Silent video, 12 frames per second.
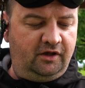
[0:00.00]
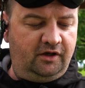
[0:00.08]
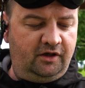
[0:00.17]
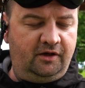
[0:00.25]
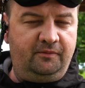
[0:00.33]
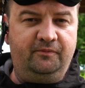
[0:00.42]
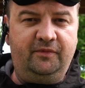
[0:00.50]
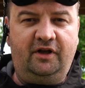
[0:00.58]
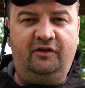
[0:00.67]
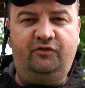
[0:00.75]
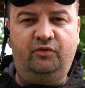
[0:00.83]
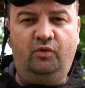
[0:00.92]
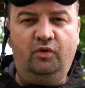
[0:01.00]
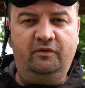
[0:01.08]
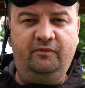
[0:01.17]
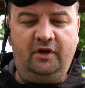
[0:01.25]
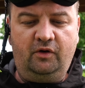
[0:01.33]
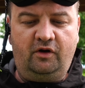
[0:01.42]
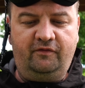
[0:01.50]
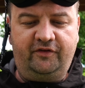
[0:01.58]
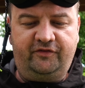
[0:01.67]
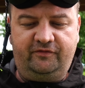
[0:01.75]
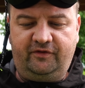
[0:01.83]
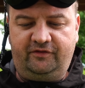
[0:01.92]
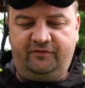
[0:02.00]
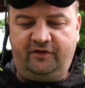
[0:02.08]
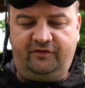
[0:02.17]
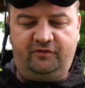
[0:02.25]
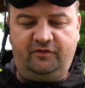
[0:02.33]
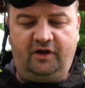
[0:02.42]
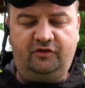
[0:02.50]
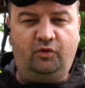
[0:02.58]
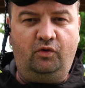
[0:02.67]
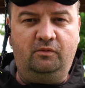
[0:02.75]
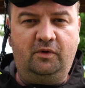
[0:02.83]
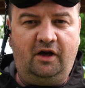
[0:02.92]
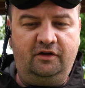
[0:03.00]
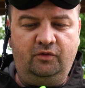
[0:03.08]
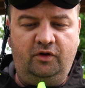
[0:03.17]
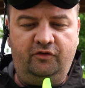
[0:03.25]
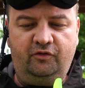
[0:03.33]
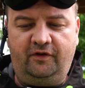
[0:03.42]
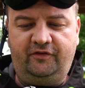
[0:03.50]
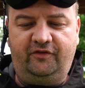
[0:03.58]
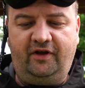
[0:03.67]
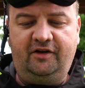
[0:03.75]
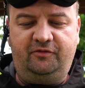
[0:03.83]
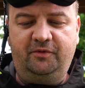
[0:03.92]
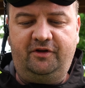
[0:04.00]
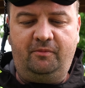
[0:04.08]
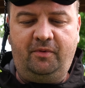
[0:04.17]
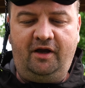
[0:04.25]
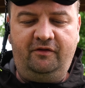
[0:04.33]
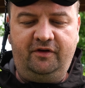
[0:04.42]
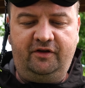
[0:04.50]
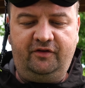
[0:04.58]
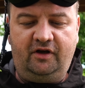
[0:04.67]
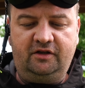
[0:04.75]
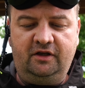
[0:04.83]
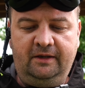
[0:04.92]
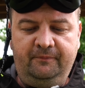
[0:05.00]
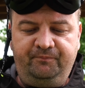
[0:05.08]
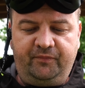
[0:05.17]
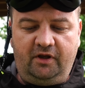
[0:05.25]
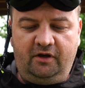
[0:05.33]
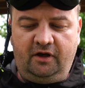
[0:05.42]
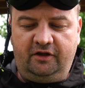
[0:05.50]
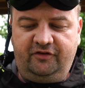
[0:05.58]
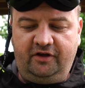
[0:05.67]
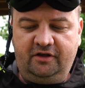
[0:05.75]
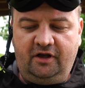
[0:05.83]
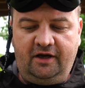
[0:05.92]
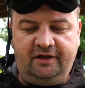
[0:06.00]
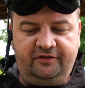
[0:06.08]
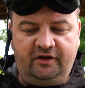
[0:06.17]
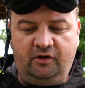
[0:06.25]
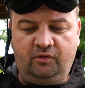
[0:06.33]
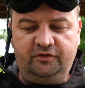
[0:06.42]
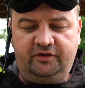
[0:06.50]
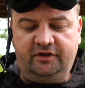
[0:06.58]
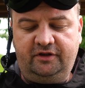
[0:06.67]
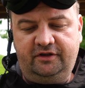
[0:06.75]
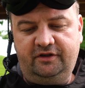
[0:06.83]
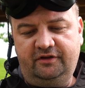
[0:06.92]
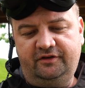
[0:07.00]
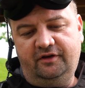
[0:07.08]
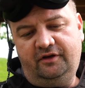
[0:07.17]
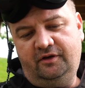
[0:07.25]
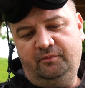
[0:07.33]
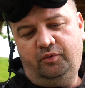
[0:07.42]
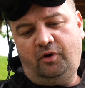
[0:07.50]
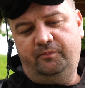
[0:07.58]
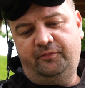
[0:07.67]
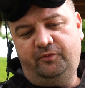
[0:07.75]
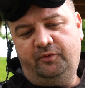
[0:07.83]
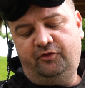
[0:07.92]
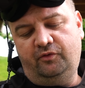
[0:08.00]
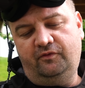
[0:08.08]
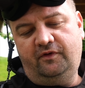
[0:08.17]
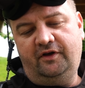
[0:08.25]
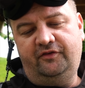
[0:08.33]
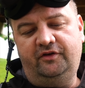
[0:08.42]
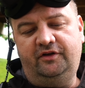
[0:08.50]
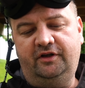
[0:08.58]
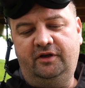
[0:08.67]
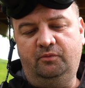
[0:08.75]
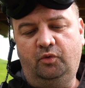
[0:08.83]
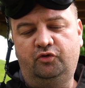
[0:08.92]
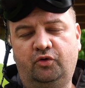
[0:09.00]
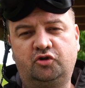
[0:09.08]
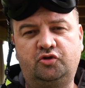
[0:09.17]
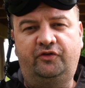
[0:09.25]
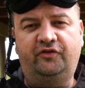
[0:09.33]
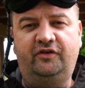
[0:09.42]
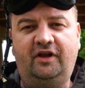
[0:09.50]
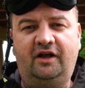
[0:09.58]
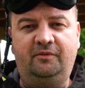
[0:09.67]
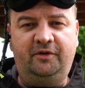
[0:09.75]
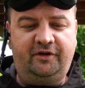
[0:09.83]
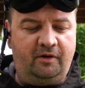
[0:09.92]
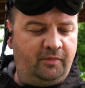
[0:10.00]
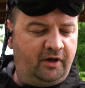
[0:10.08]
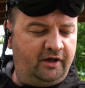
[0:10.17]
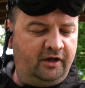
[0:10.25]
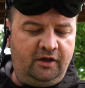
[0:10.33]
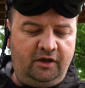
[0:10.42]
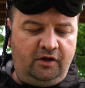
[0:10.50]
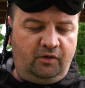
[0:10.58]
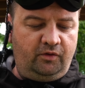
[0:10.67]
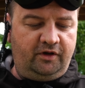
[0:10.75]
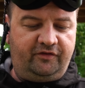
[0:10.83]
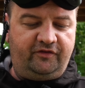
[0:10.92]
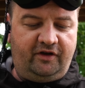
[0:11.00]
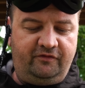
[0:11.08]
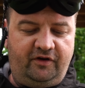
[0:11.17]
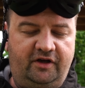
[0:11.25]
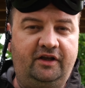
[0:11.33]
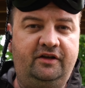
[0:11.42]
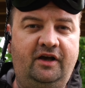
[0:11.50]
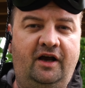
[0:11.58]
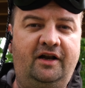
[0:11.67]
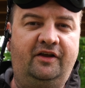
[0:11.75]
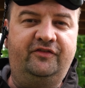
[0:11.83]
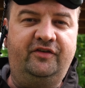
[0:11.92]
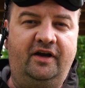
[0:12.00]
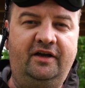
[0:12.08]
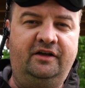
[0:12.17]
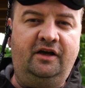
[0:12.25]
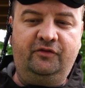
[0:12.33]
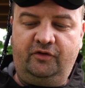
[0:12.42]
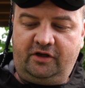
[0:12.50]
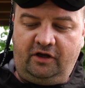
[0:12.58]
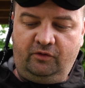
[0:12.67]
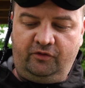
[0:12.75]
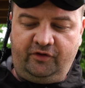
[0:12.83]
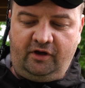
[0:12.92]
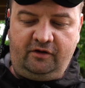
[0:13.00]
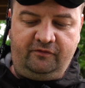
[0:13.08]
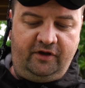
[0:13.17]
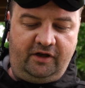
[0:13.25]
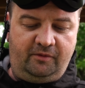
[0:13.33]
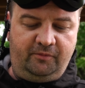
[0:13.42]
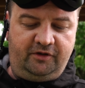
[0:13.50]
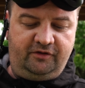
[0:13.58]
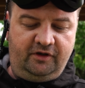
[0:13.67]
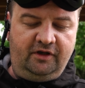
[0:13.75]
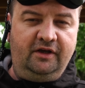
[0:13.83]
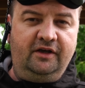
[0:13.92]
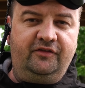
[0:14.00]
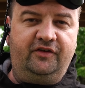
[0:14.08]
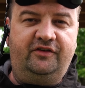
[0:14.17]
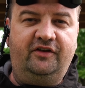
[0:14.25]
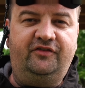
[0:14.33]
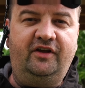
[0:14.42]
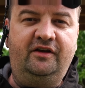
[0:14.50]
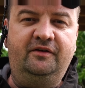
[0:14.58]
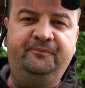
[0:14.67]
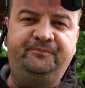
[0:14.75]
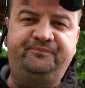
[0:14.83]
ähm, mir dazu holen will oder was, was, was ich vielleicht drucken kann oder sowas, ist alles mit dabei. Wie gesagt, äh, Antennenhalter und die, die, die äh, Props bzw. die Motorschütze sind alle mit dabei und das ist einfach genial, das Teil. Ne? Also ich kann nur sagen, wer damit sich das Ding